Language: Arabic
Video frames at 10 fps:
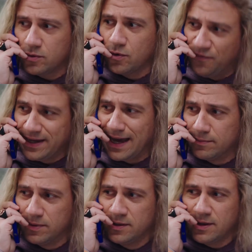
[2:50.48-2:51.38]
وفي
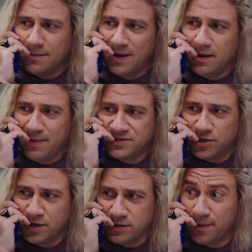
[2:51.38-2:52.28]
كلب مع مع
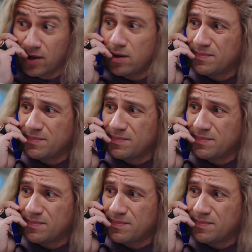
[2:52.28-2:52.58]
السكيورتي بره